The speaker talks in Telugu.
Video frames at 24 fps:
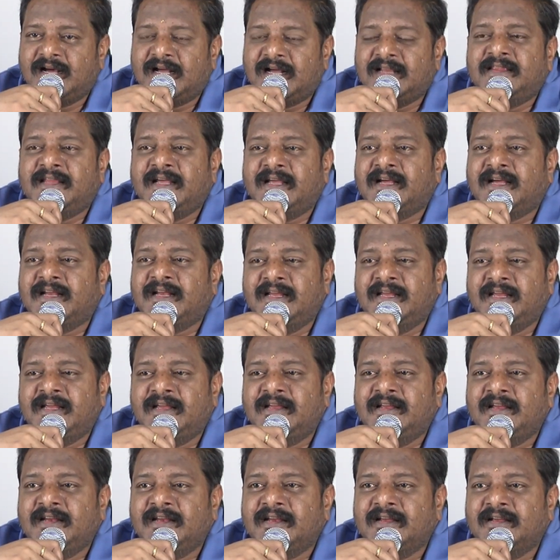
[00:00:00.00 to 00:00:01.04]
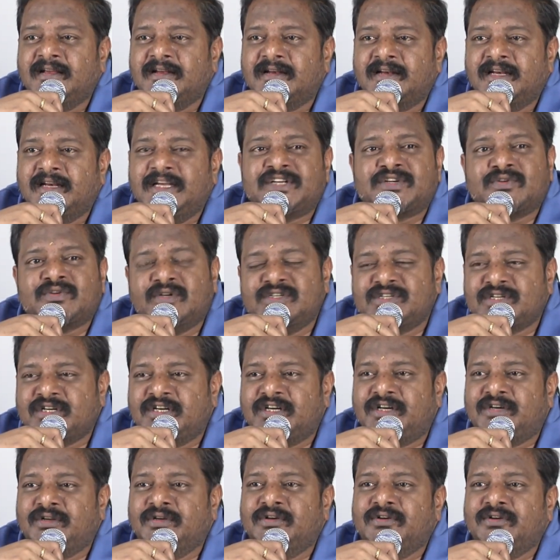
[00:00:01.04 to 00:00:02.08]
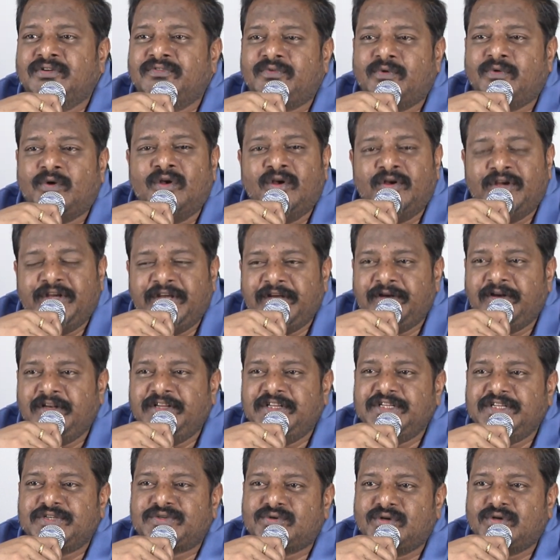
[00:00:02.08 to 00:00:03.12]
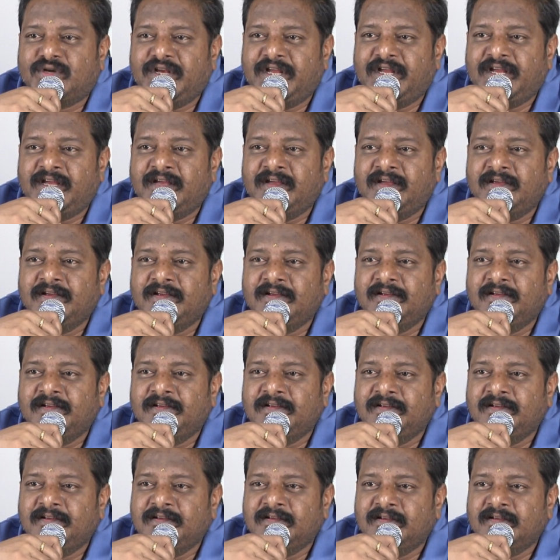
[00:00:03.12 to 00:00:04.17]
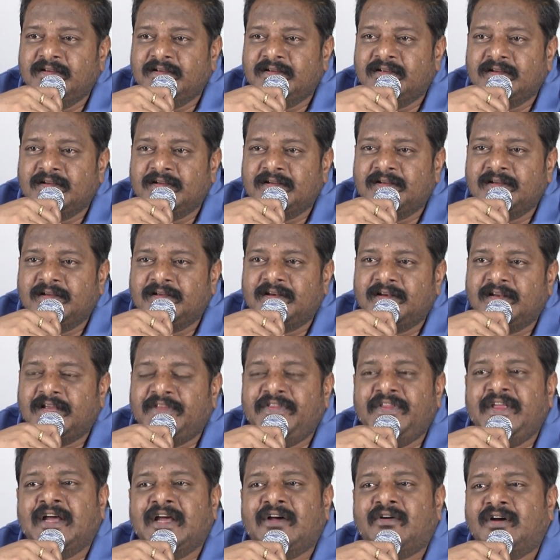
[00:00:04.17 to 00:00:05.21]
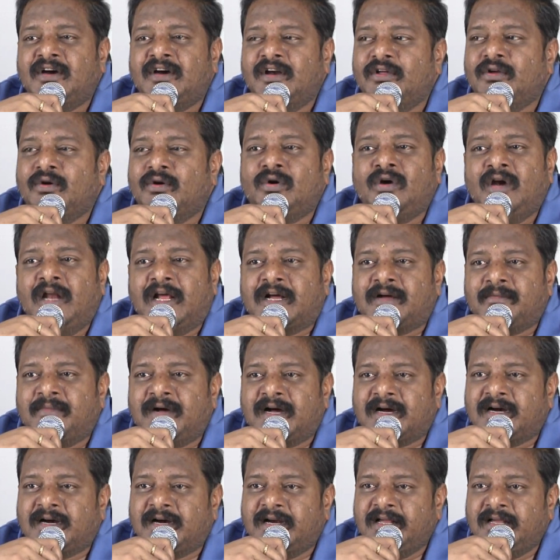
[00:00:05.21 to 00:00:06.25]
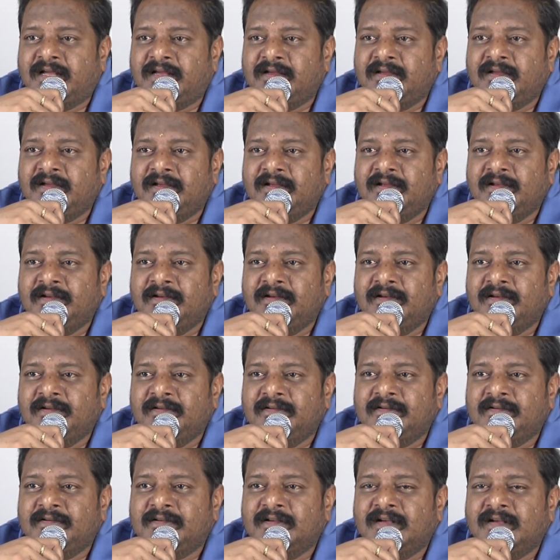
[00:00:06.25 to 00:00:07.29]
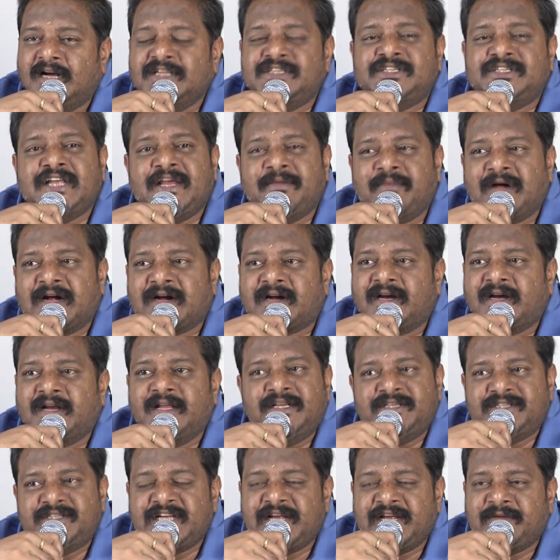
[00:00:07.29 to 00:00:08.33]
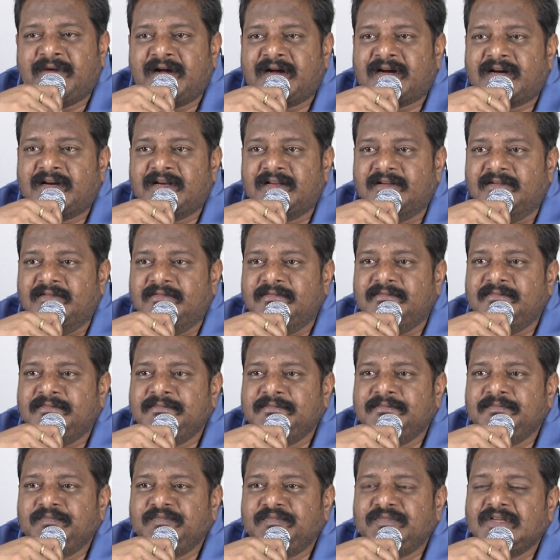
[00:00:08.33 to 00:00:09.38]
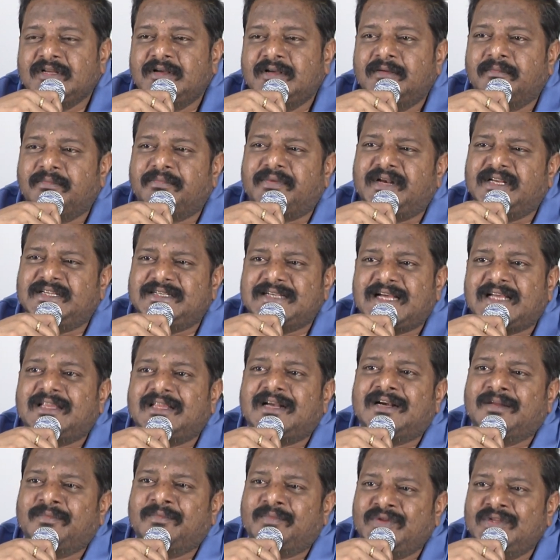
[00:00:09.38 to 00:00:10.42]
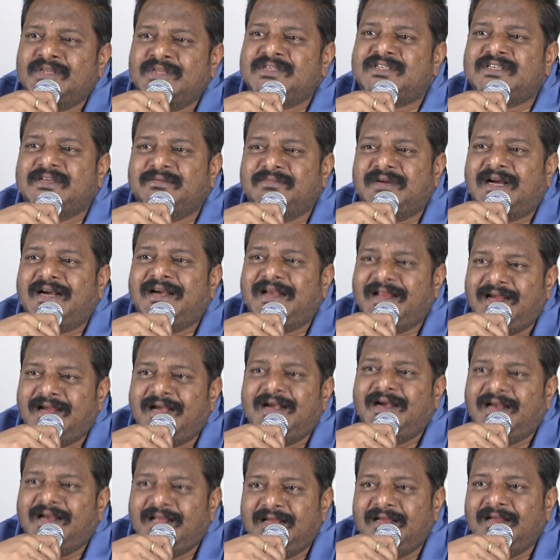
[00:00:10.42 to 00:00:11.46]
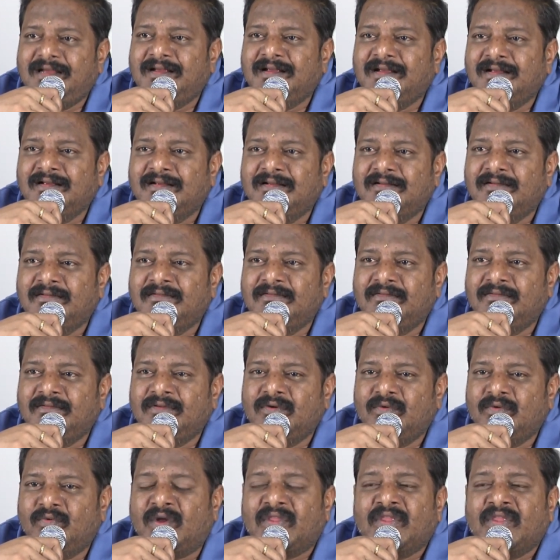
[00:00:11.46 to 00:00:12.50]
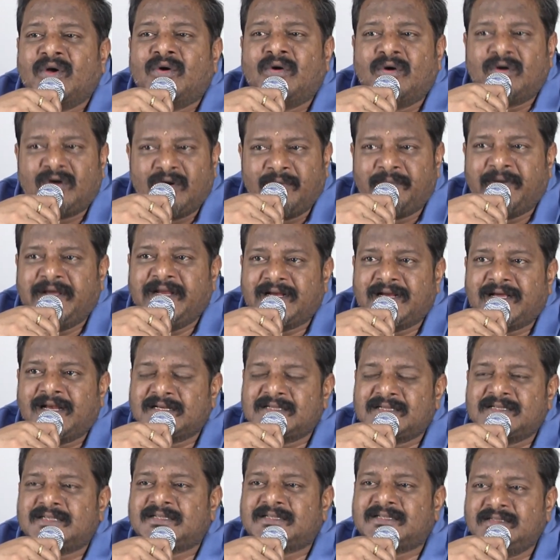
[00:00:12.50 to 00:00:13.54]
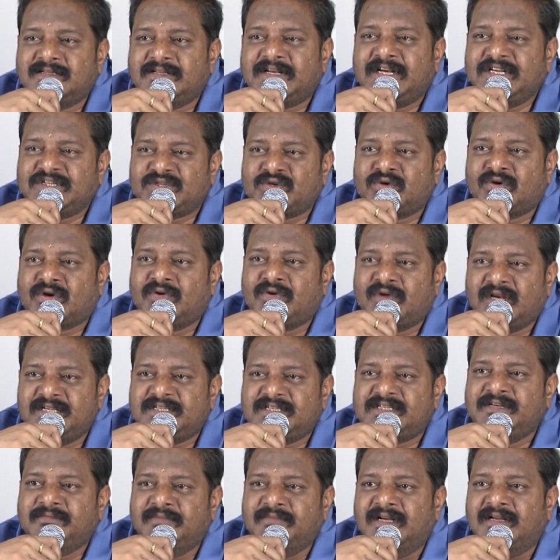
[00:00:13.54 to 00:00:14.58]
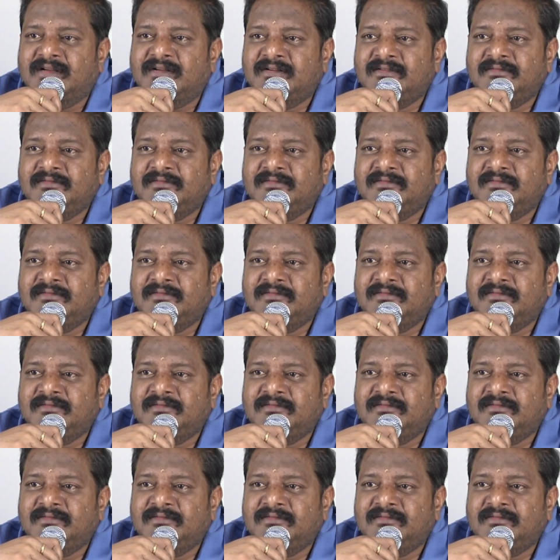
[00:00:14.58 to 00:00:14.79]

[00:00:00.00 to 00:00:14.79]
అంతేగాని నీ ఇష్టం వచ్చినట్టు ఫోన్లు తీసుకొని నంది అవార్డులకు రోడ్లు లెక్క మాకండి అజ్జయ్ మాకండి ఇజ్జయ్ మాకండి ప్రజాదరణ పొందిన సినిమా అంటే ఏంటి వంద కోట్ల పైన కలెక్ట్ చేసింది రేసుగురం అనే సినిమా